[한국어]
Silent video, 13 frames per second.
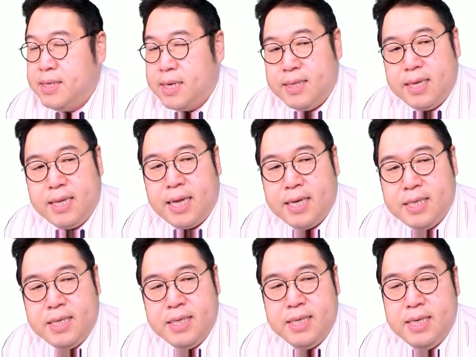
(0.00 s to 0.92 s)
자, 근데
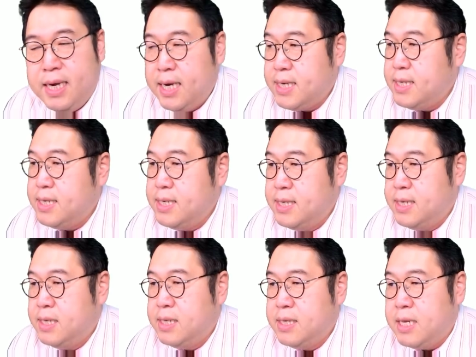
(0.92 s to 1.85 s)
당시에 그
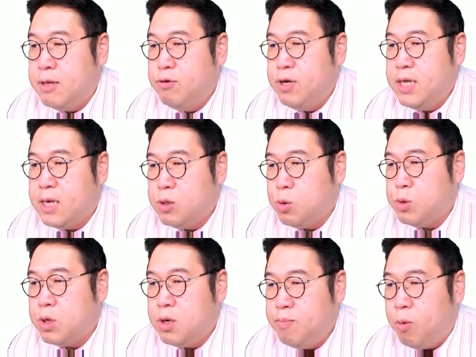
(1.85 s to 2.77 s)
새누리당
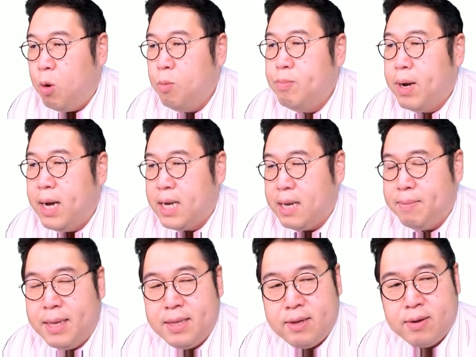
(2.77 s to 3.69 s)
총선을
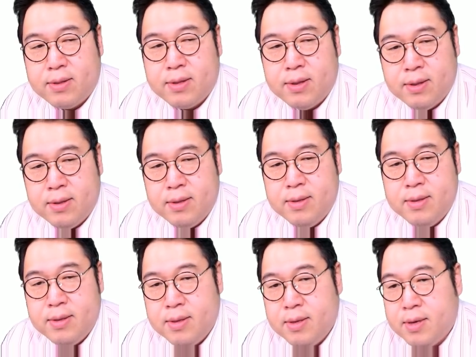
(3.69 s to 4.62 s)
폭망하게 만들었던
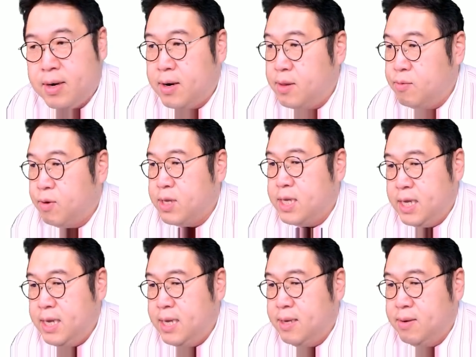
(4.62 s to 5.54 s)
그런
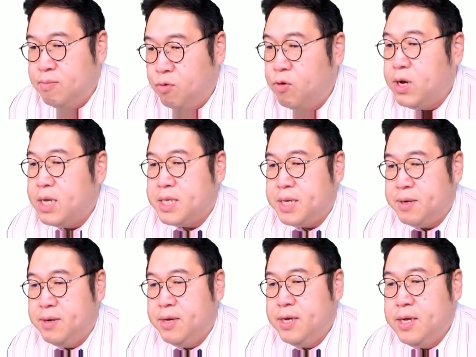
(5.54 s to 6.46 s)
원인이
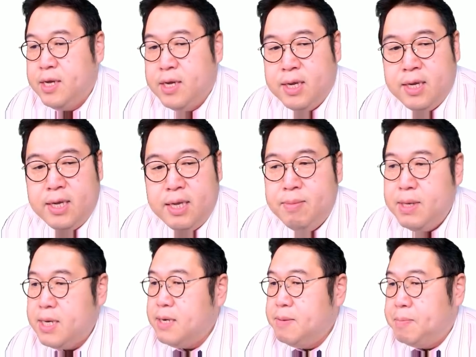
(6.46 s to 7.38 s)
뭐겠어요?
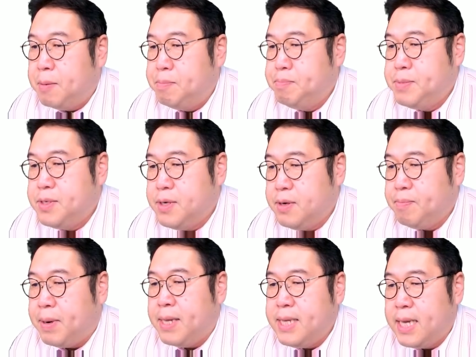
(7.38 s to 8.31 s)
이미 그
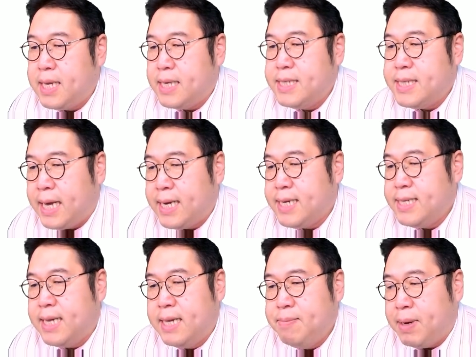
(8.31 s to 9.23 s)
법적 판단까지 다
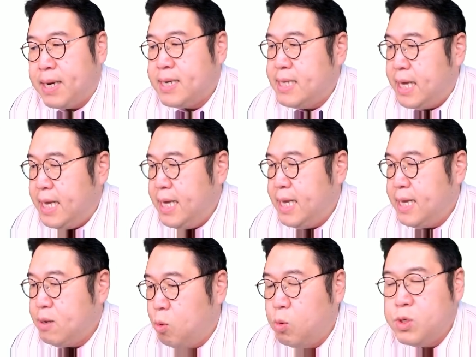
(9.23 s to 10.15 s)
끝난
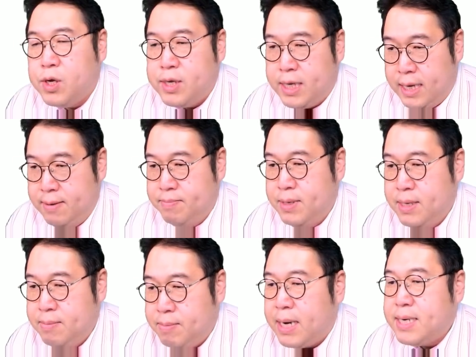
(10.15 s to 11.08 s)
박근혜의 공천 개입,
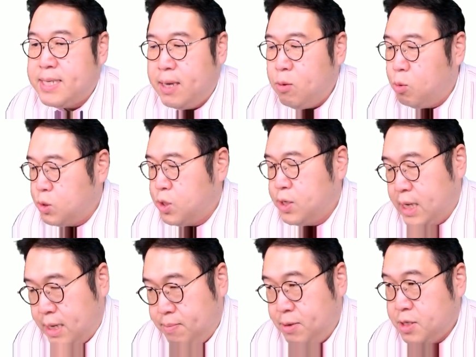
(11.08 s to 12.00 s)
박근혜 공천
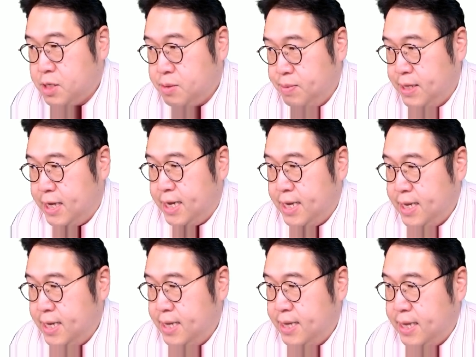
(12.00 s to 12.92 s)
개입이었습니다.
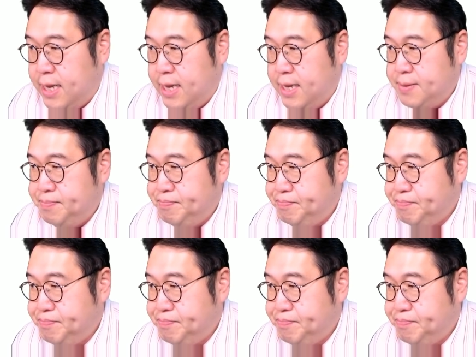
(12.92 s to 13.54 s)
네.